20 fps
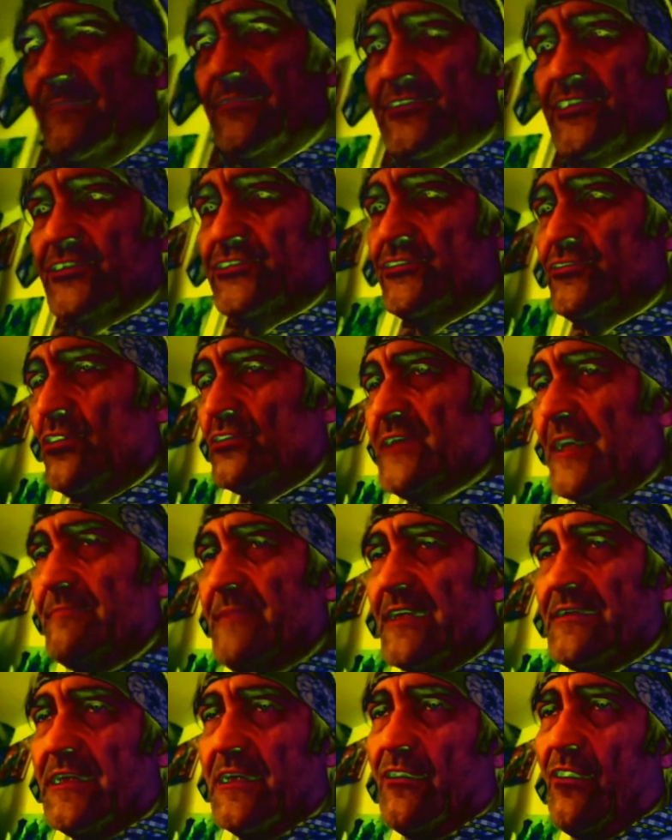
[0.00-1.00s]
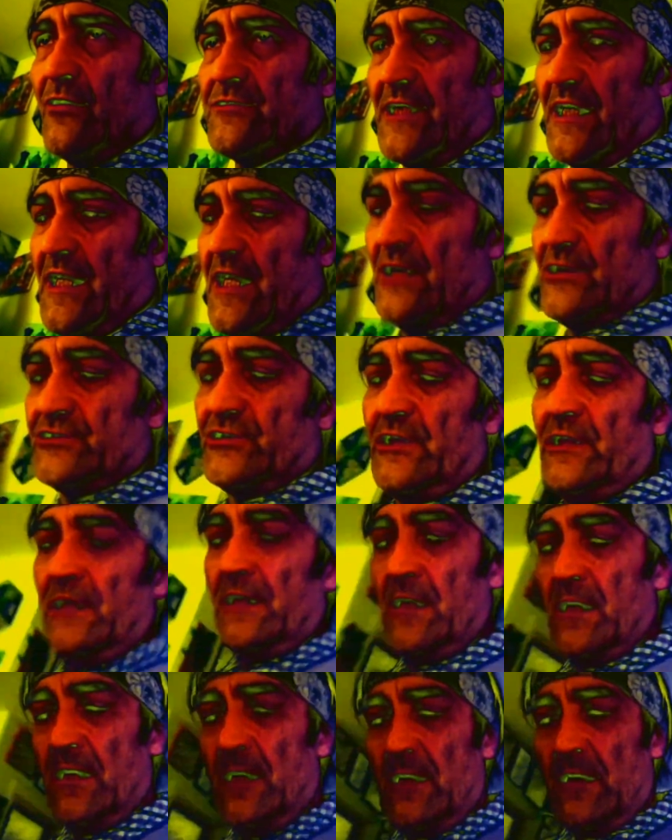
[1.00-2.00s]
moim życiu ode mnie tylko
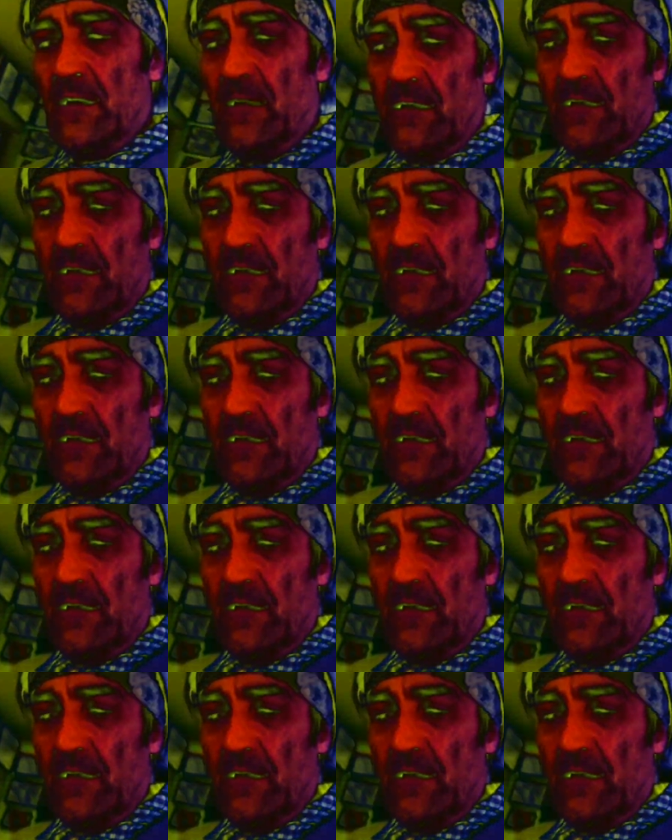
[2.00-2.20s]
zależy,